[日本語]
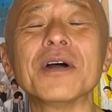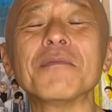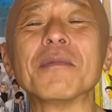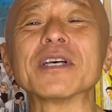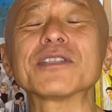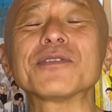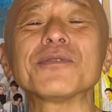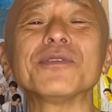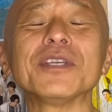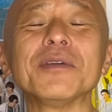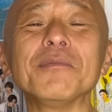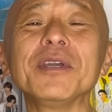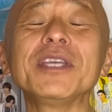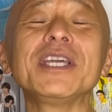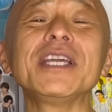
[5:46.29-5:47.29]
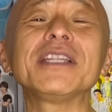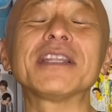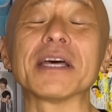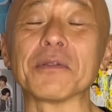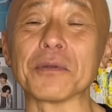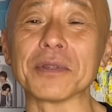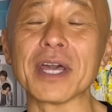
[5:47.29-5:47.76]
まあ、すぐに見に行っ
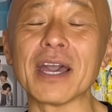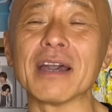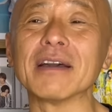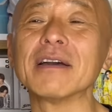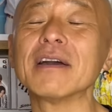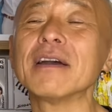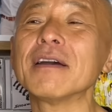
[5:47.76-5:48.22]
たので、